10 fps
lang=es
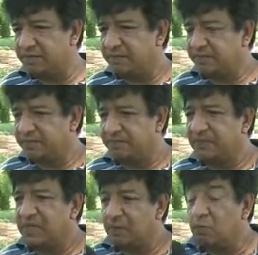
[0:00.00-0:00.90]
Lo valoran
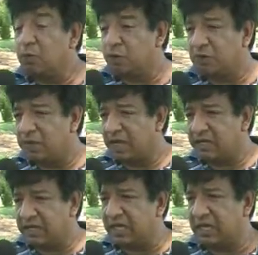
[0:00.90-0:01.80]
más. Mucho más.
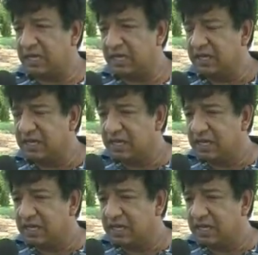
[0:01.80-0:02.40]
Eh,